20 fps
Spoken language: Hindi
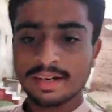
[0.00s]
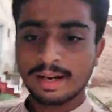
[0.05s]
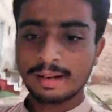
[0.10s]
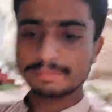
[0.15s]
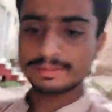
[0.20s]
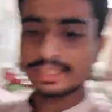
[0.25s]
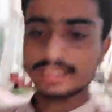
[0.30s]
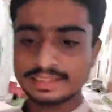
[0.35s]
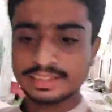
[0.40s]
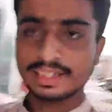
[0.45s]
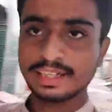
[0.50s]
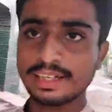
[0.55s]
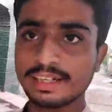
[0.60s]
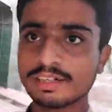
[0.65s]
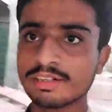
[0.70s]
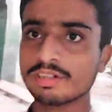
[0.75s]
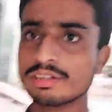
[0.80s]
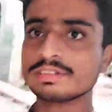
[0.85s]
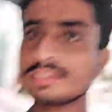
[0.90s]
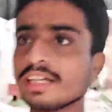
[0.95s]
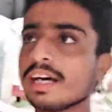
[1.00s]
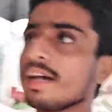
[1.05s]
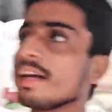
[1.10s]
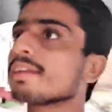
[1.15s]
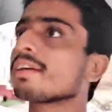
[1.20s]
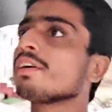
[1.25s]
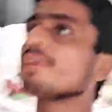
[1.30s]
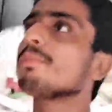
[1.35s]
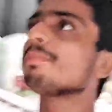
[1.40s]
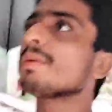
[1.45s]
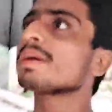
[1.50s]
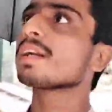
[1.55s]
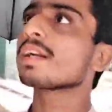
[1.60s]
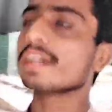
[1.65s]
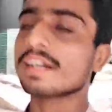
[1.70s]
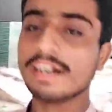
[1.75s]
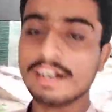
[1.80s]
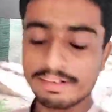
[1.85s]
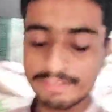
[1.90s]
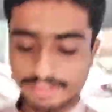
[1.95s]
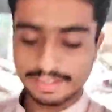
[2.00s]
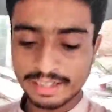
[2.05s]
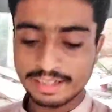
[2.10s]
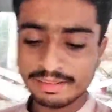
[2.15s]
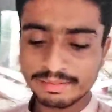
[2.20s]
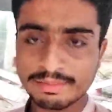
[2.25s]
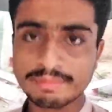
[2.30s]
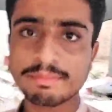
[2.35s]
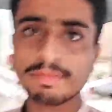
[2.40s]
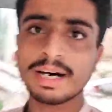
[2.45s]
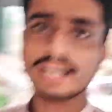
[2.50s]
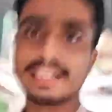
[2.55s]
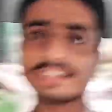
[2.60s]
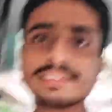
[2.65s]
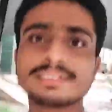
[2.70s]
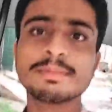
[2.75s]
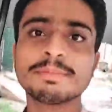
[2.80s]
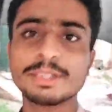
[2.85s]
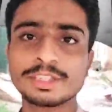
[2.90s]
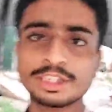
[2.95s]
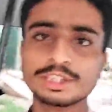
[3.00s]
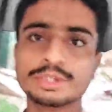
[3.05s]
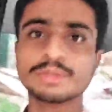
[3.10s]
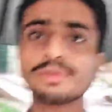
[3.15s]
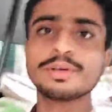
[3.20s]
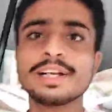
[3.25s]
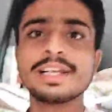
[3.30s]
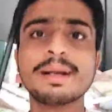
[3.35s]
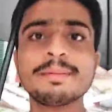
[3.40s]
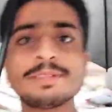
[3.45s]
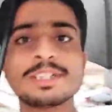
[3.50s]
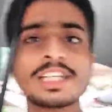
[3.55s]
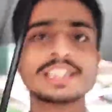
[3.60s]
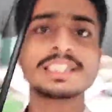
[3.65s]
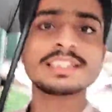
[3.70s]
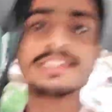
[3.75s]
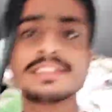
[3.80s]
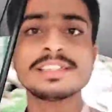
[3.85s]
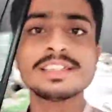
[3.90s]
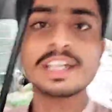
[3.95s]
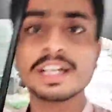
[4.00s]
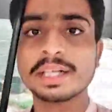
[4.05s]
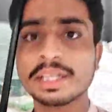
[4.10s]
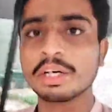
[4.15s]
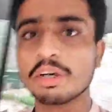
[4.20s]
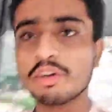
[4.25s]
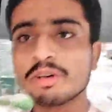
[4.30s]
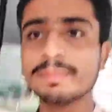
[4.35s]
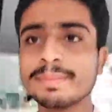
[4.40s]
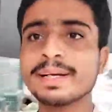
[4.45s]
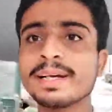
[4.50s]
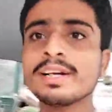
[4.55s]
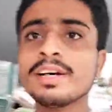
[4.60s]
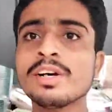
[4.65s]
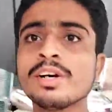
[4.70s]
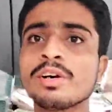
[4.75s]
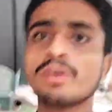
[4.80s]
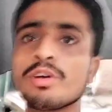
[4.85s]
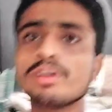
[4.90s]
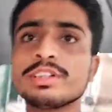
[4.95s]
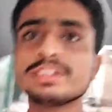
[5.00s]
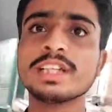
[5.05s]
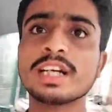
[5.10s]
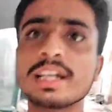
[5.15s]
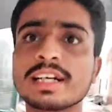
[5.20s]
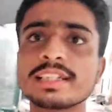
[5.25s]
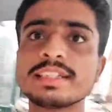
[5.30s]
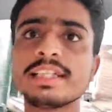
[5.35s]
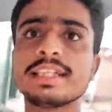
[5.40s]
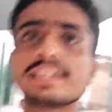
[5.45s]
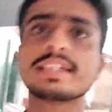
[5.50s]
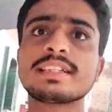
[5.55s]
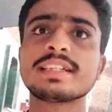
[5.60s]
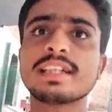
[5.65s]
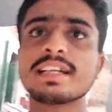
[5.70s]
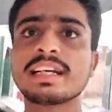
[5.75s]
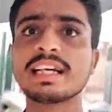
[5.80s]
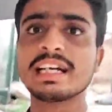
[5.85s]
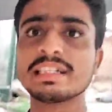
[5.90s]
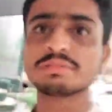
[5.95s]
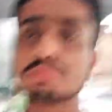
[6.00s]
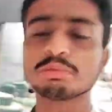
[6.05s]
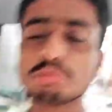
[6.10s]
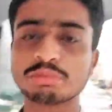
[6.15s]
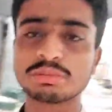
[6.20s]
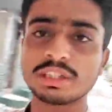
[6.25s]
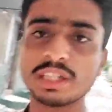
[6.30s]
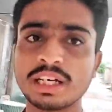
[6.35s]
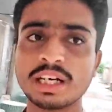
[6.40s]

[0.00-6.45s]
अब छतरी को सार के ऊपर रखा हुआ है बारिश से बचत हो रही है अब जाते हैं सीधा ग्राउंड में और जाके देखते हैं क्या सूरत